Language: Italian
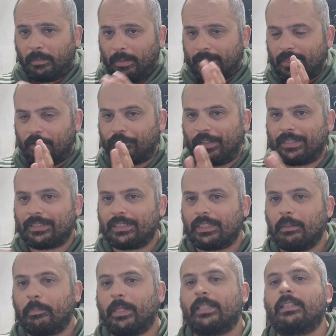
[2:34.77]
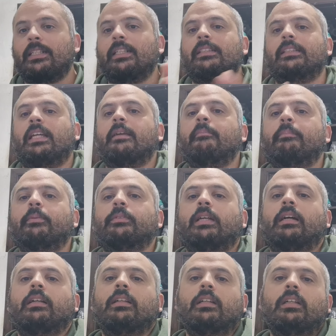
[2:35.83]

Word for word: da farsi prendere il tempo da,